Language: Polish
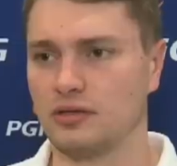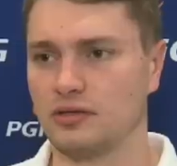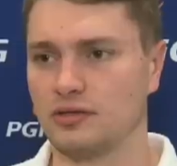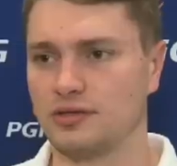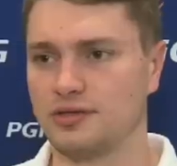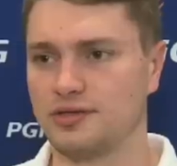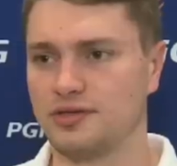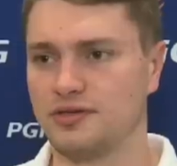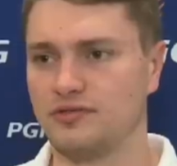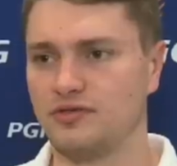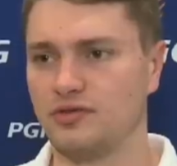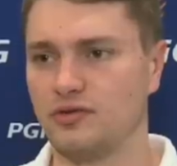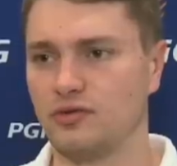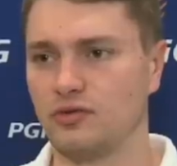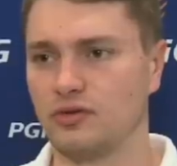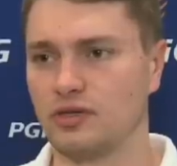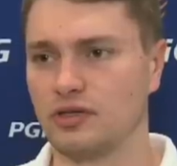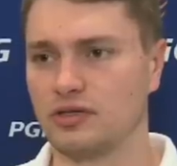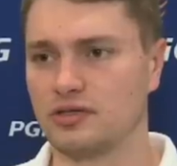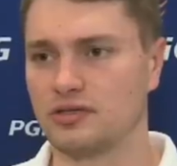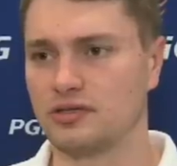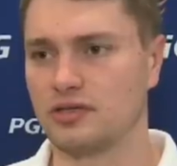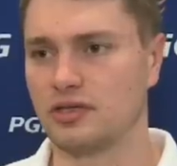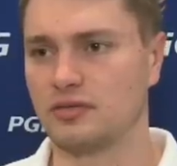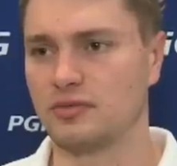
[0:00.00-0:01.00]
Zdziwiło
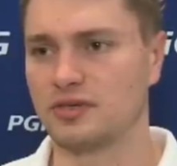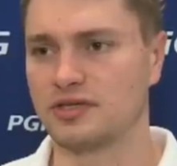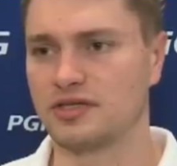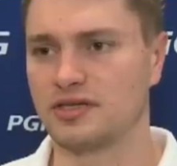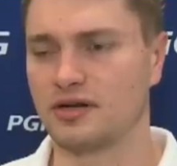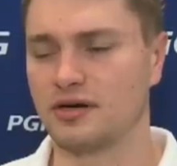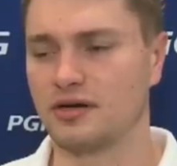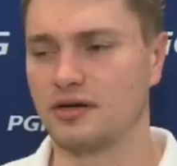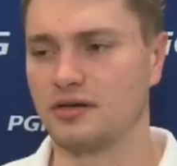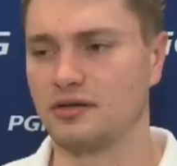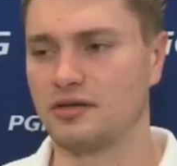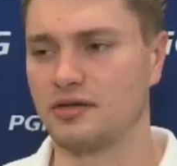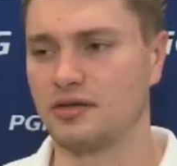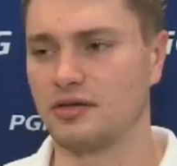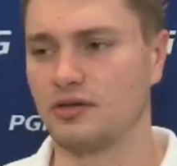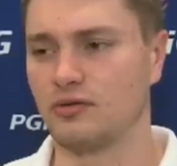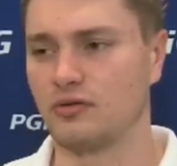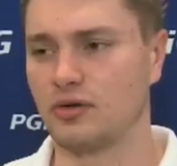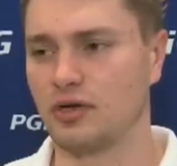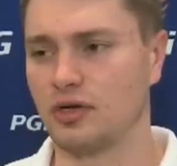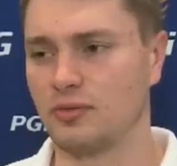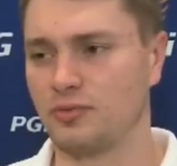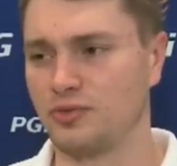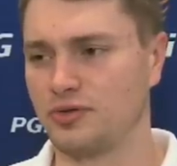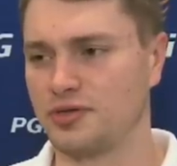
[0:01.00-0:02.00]
nas ten mecz z
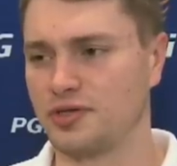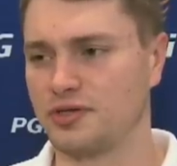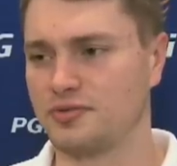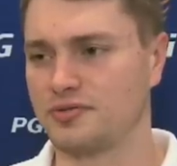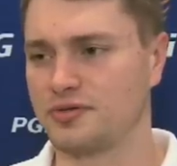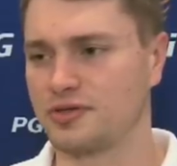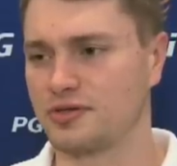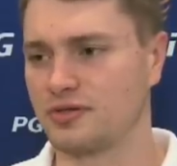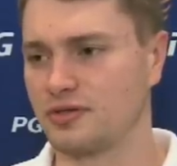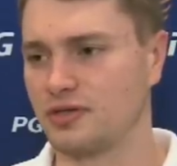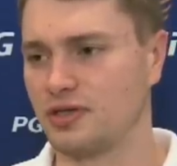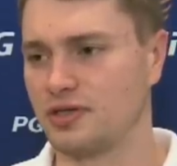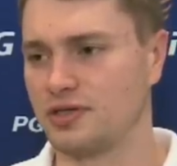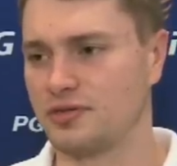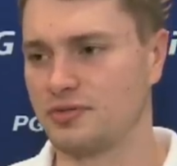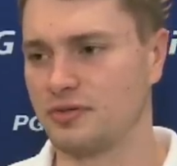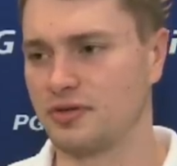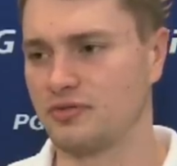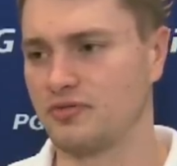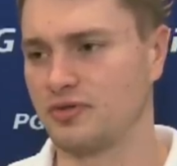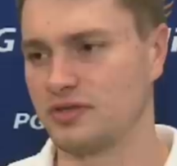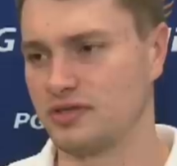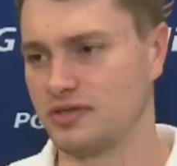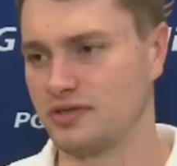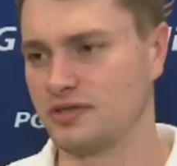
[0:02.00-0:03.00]
Argentyną, ale później się przekonaliśmy
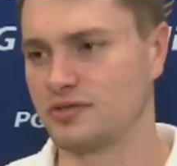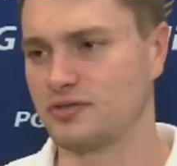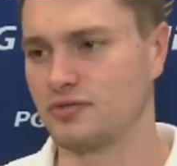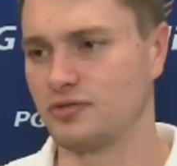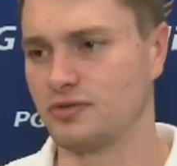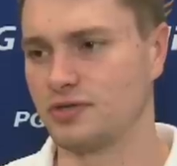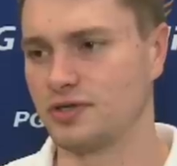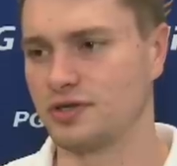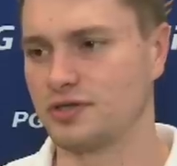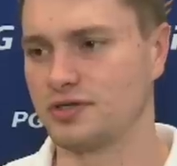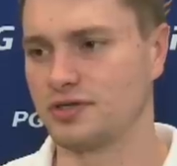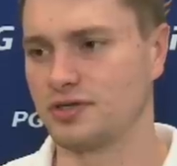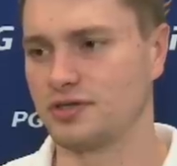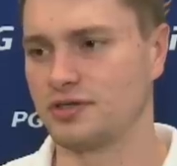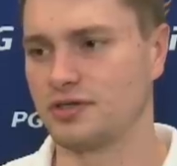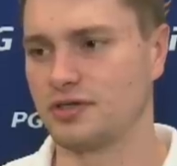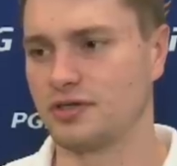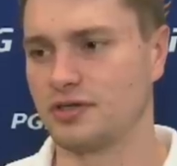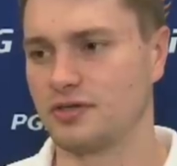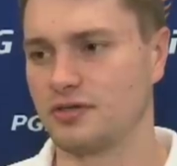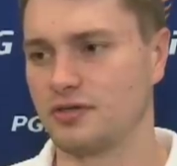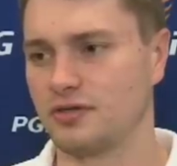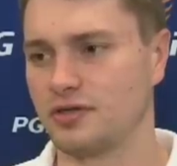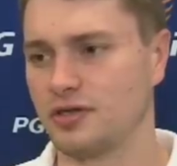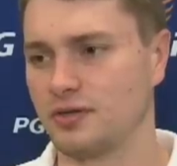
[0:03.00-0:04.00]
na własnej skórze, że,
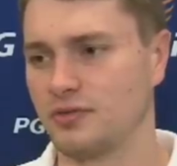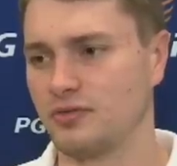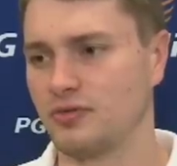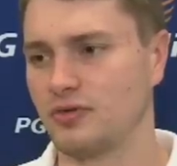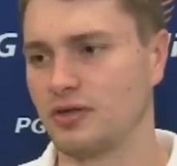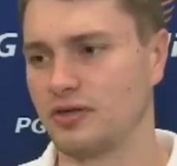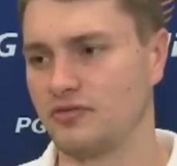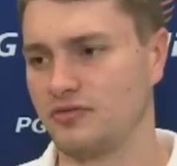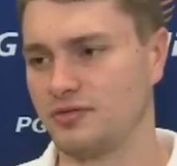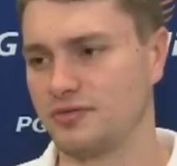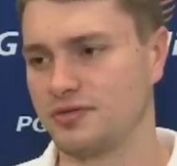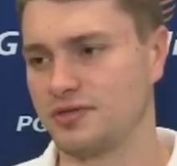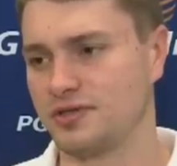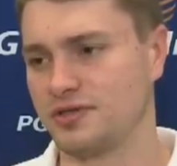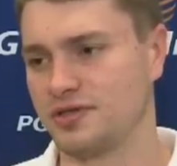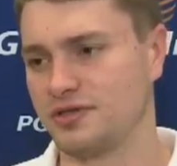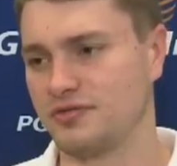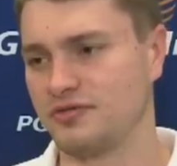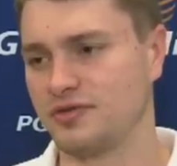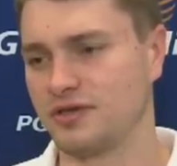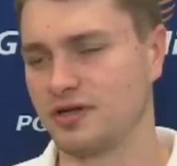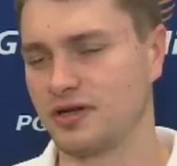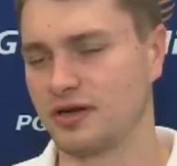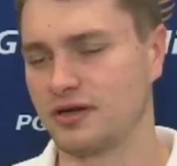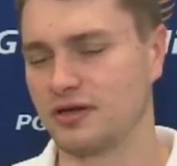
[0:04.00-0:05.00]
że to nie był łatwy
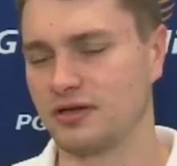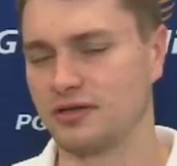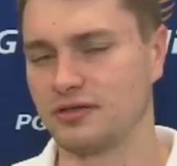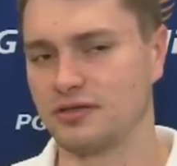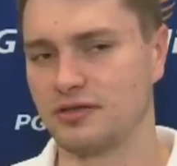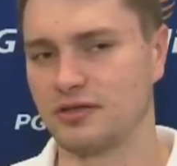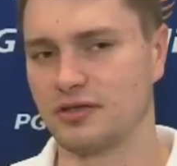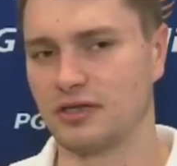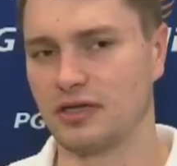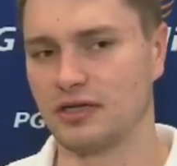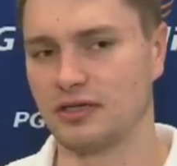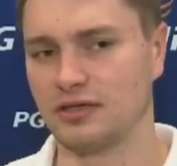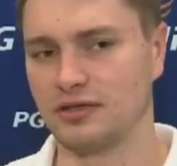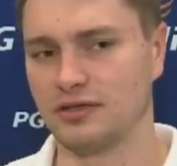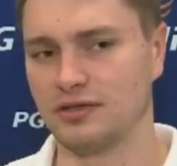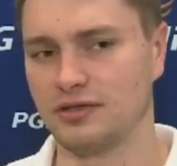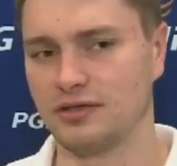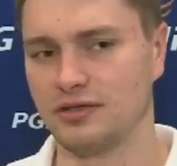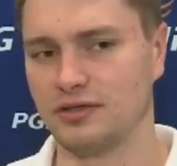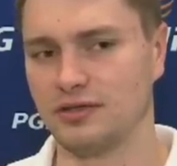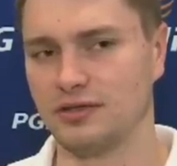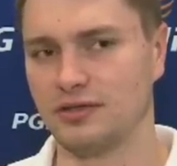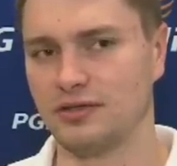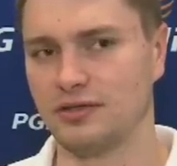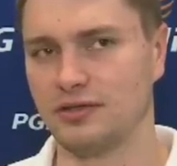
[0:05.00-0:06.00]
przeciwnik Argentyna i,
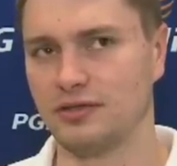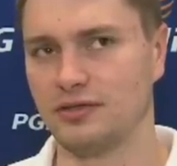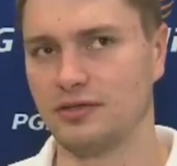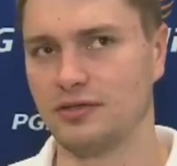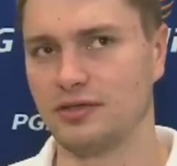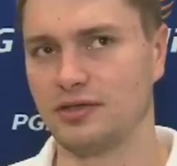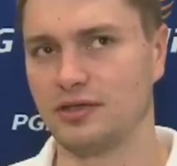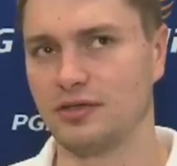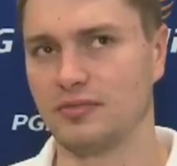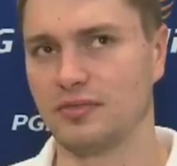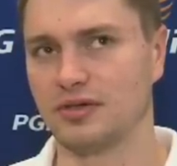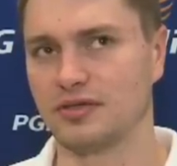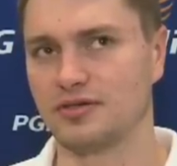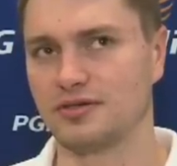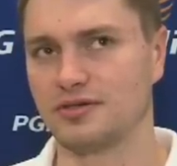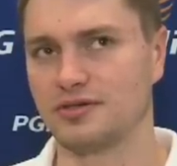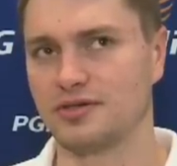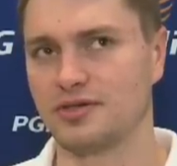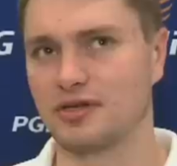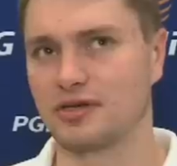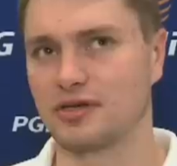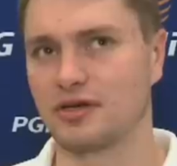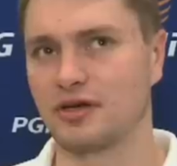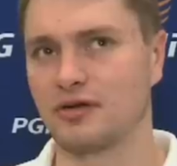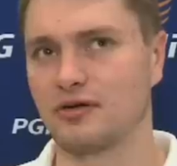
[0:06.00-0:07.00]
i, i chyba
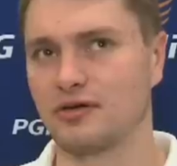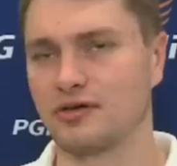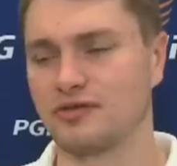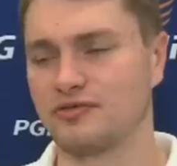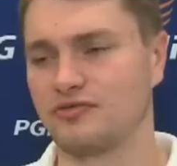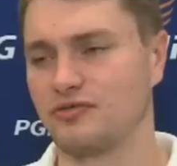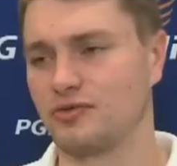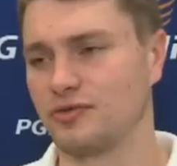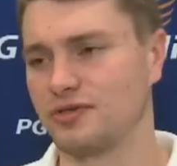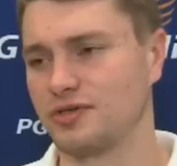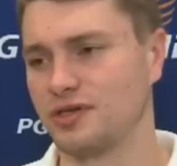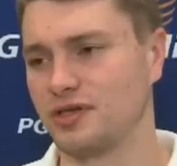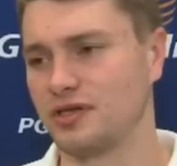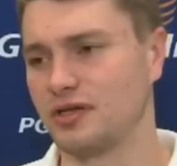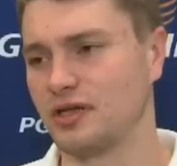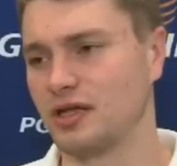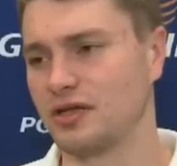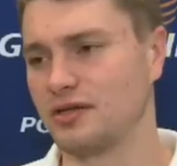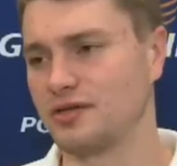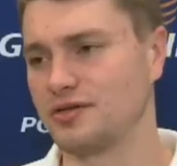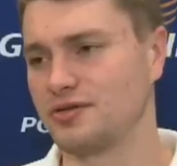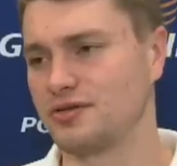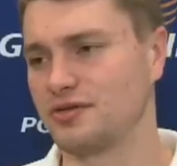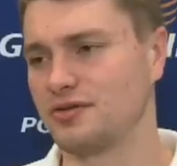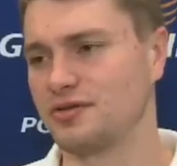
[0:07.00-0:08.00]
coś takiego jest w drużynie
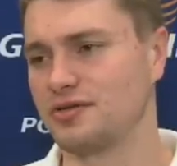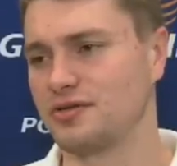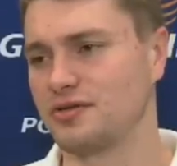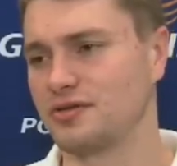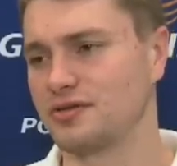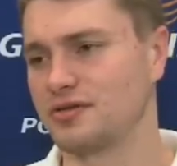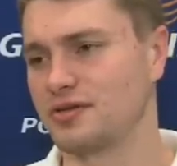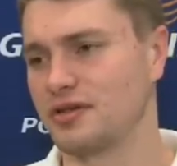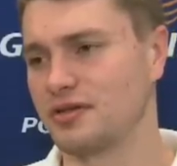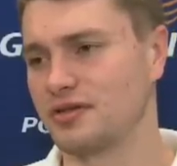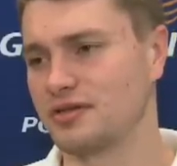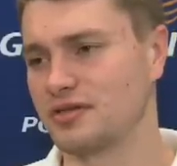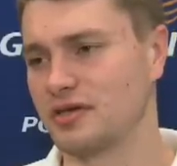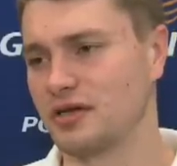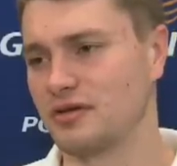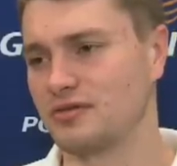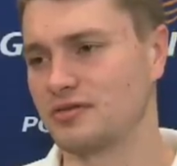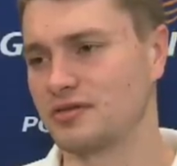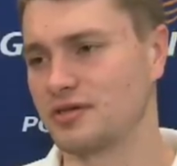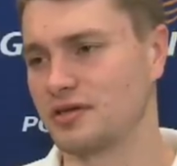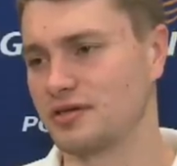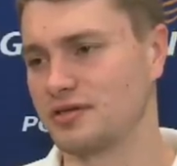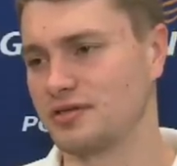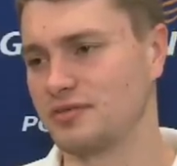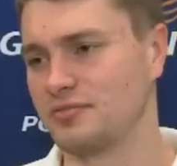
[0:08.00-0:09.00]
Danii, że oni się rozkręcają
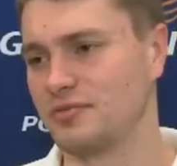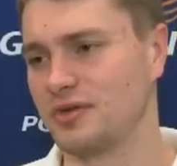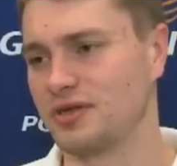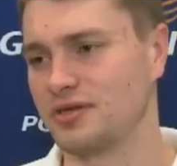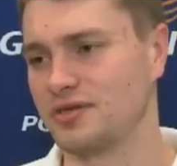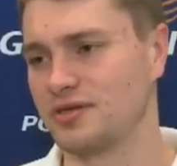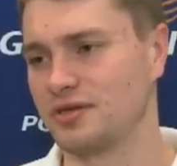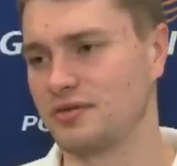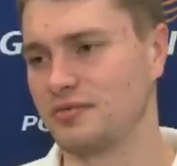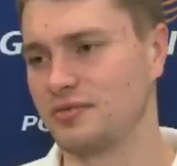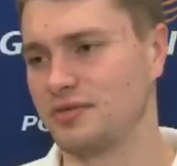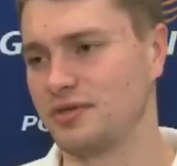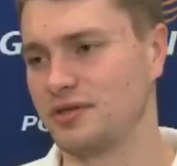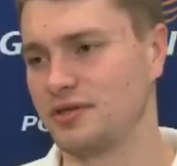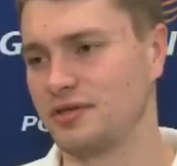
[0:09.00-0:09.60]
z każdym meczem i,